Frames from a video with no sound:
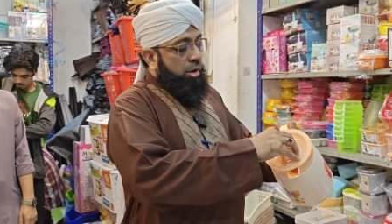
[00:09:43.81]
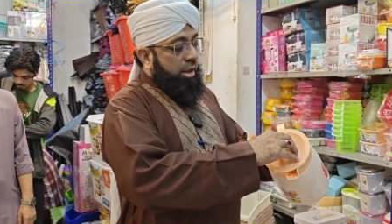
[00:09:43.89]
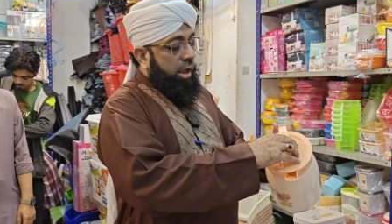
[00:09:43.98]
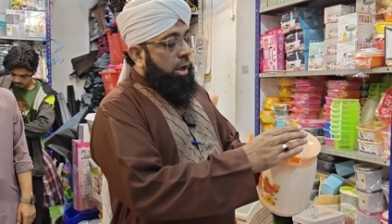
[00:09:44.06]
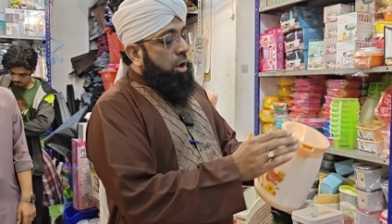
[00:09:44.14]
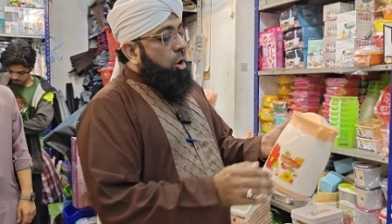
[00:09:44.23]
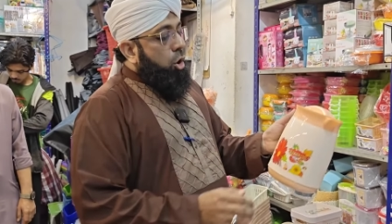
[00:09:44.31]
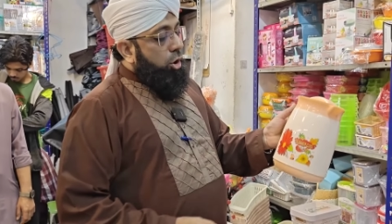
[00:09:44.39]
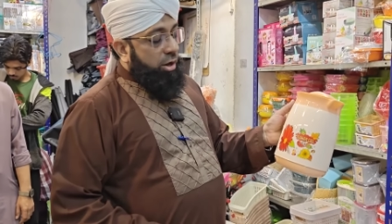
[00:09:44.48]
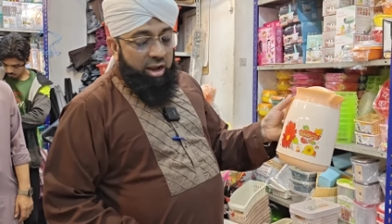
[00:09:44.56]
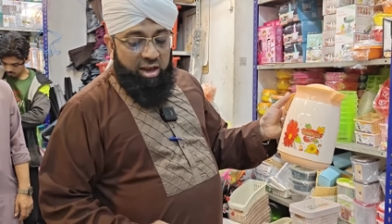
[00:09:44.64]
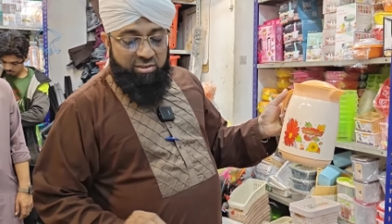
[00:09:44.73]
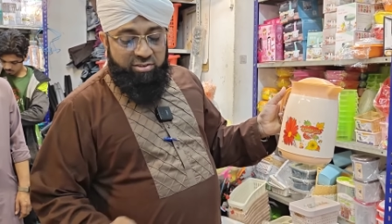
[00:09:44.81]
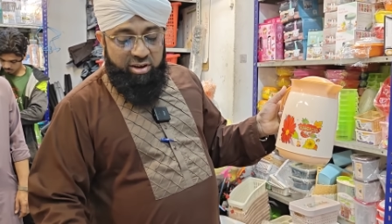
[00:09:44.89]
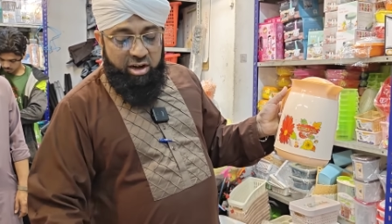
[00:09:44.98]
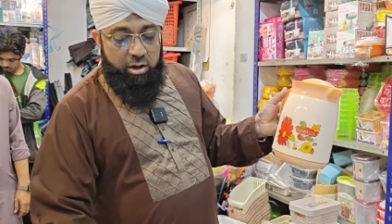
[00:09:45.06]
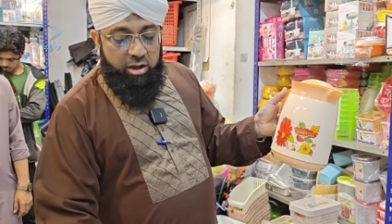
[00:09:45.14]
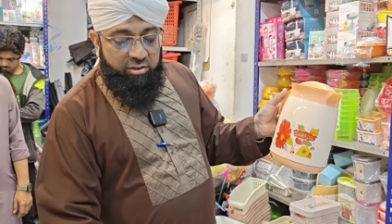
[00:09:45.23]
ठीक है और गिलास
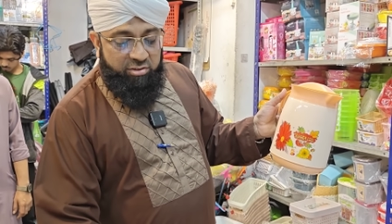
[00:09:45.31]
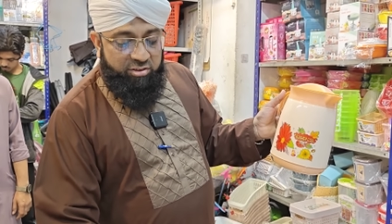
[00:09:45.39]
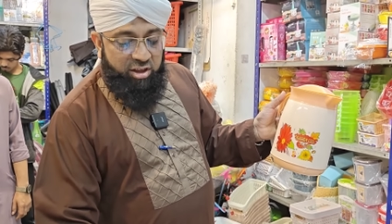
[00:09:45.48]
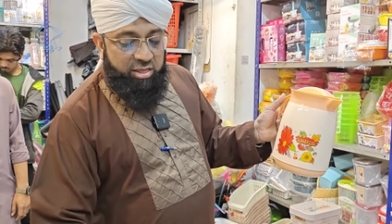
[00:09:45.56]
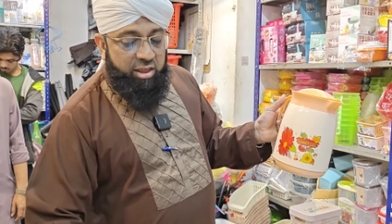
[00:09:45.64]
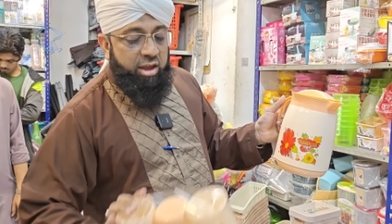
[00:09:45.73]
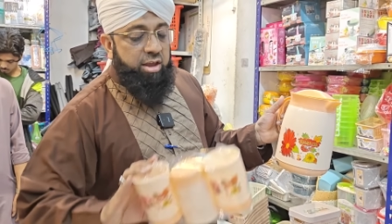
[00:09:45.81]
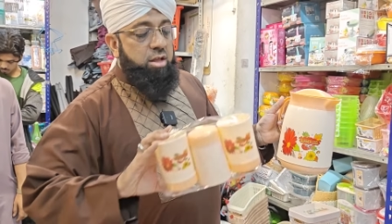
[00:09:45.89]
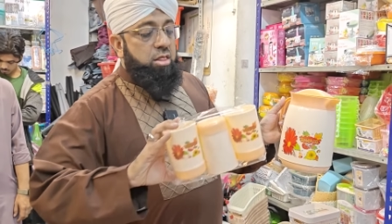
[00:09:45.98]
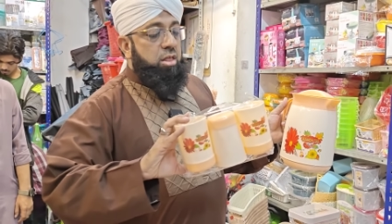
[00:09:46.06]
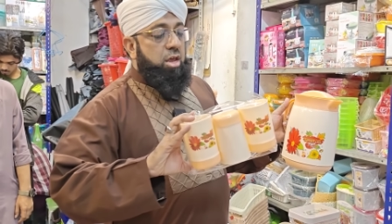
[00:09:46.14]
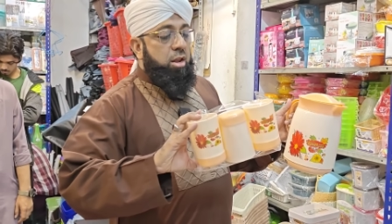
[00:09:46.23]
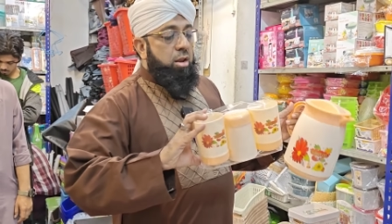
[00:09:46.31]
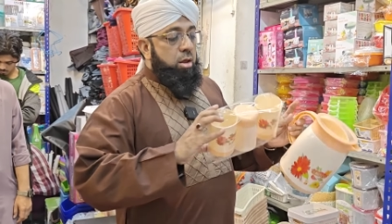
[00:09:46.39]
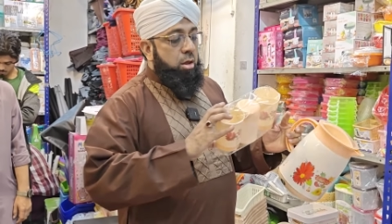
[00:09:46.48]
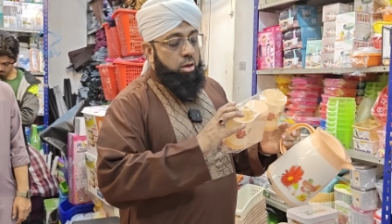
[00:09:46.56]
सेट इसके साथ देखें ये तीन